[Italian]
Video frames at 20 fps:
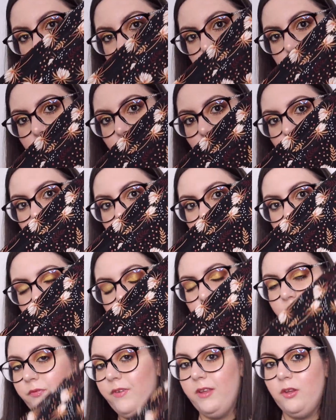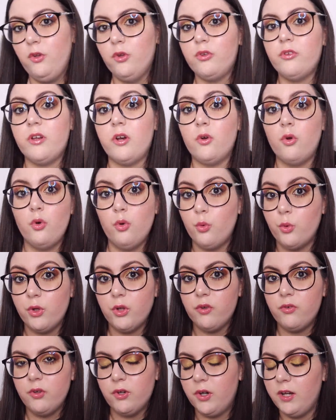questo video saranno
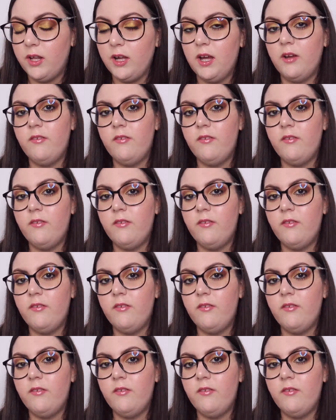lunghi fino alle